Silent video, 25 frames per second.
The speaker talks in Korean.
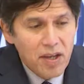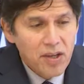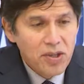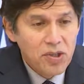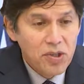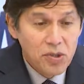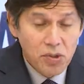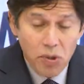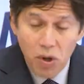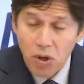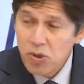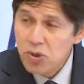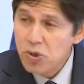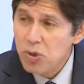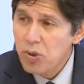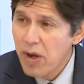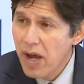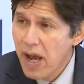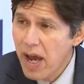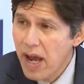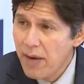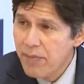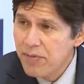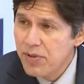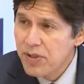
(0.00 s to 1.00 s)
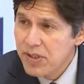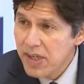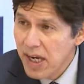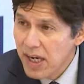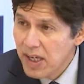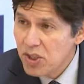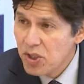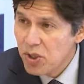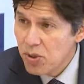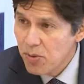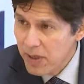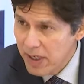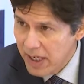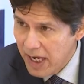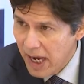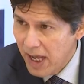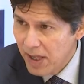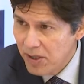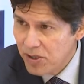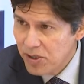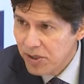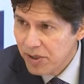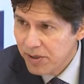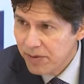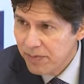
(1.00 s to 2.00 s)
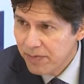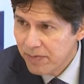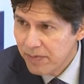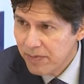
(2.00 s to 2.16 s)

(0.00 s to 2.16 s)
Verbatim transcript: 시장 후보로 나온 케빈 드레온, 조